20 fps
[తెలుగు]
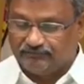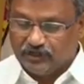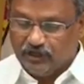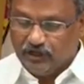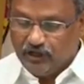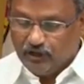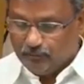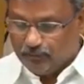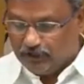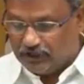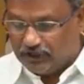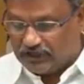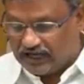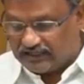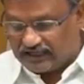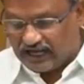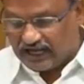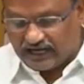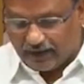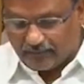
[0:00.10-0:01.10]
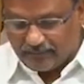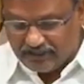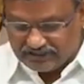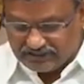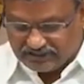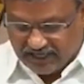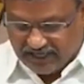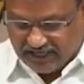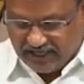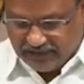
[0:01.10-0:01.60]
మీరు కనుక గమనిస్తే
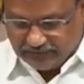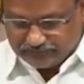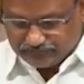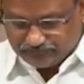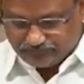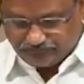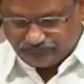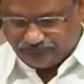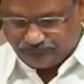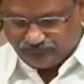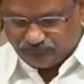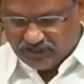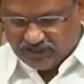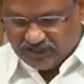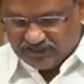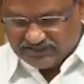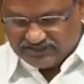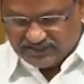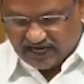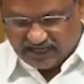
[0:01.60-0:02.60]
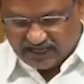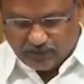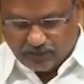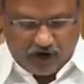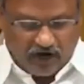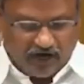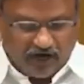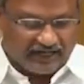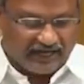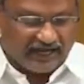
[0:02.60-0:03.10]

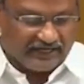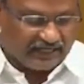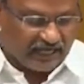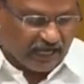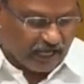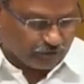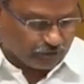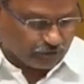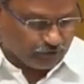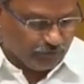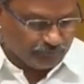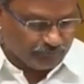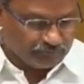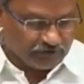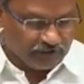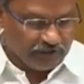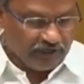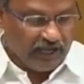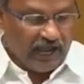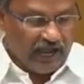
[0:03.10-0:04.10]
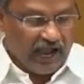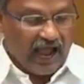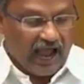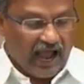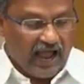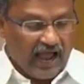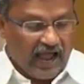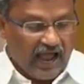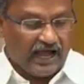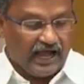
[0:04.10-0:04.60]
జగన్మోహన్ రెడ్డి గారు
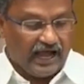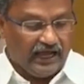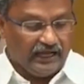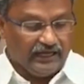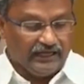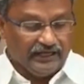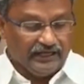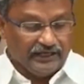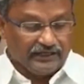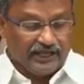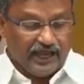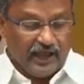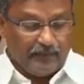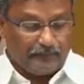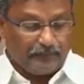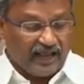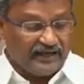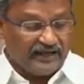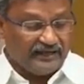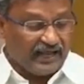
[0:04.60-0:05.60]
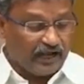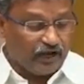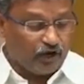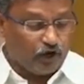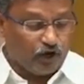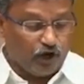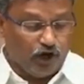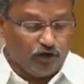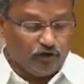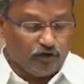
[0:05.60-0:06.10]
ఆయన ఏప్రిల్
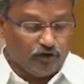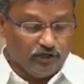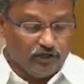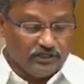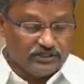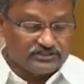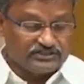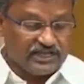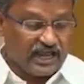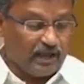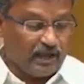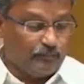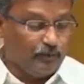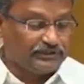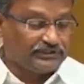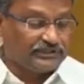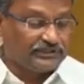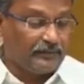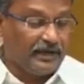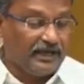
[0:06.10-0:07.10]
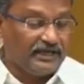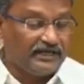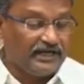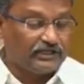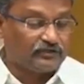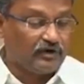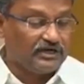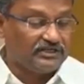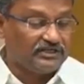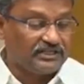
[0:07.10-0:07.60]
నెలలో చాలా
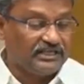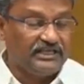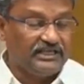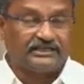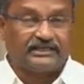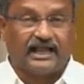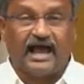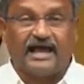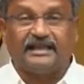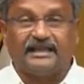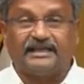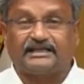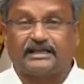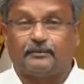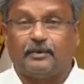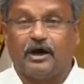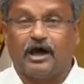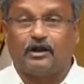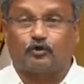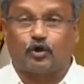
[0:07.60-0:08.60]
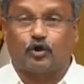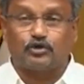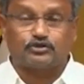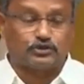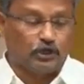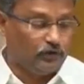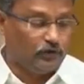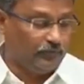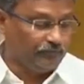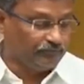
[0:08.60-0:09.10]
ముఖ్యమైనటువంటి కార్యక్రమాల
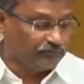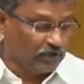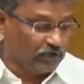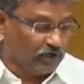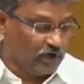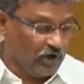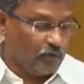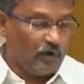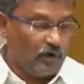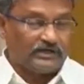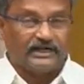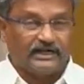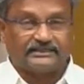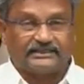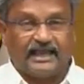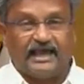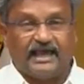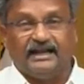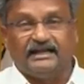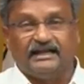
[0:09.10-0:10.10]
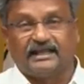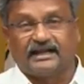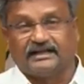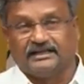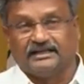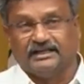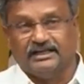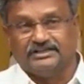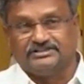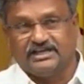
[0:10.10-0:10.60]
కోసం ఒక క్యాలెండర్
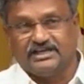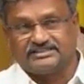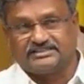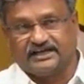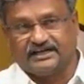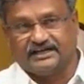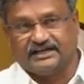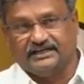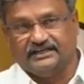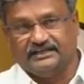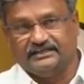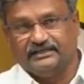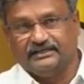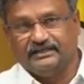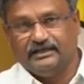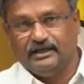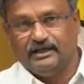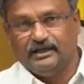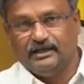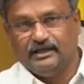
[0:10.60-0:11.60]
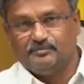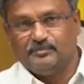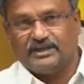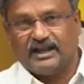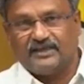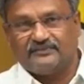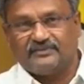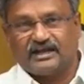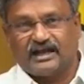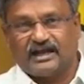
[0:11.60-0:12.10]
రిలీజ్ చేశాడండి
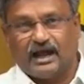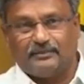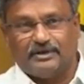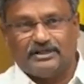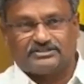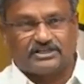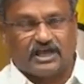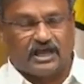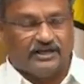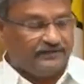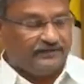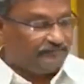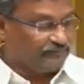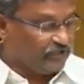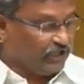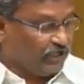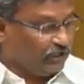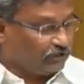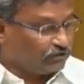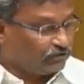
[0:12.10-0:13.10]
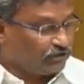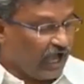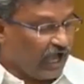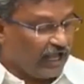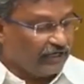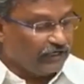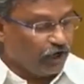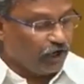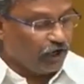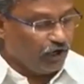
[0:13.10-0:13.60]
మీరందరూ గమనించాలి
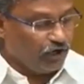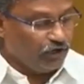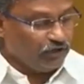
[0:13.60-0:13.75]
దానిలో